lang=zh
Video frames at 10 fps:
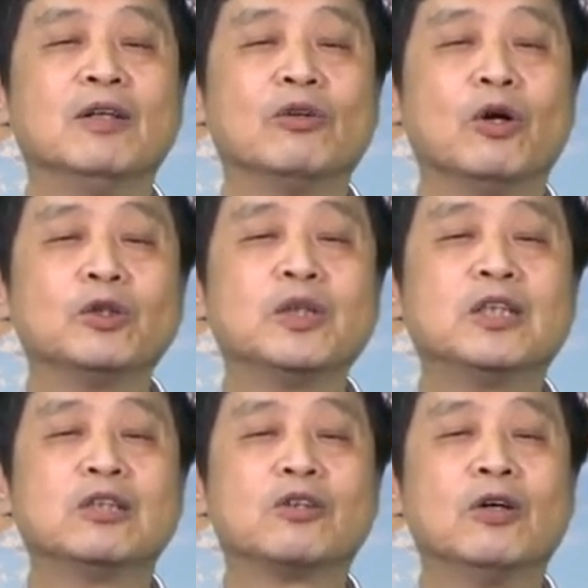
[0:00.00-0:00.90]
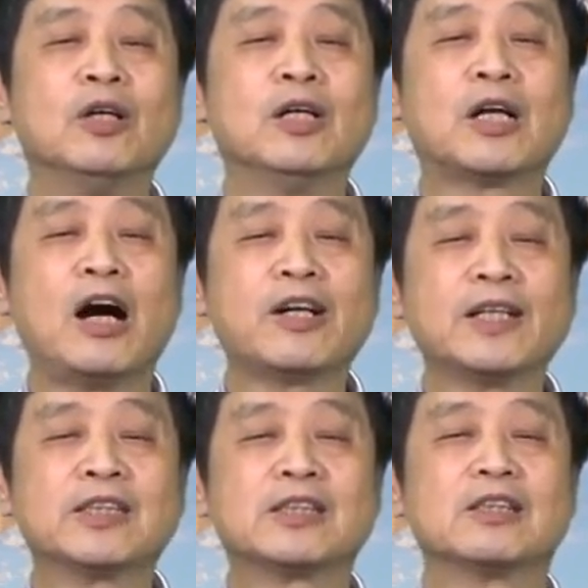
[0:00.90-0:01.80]
罗瑞卿就说：“高
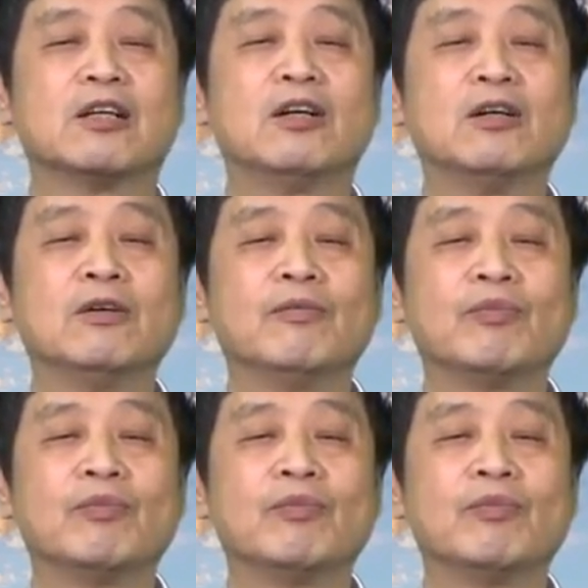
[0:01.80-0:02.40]
岗死了，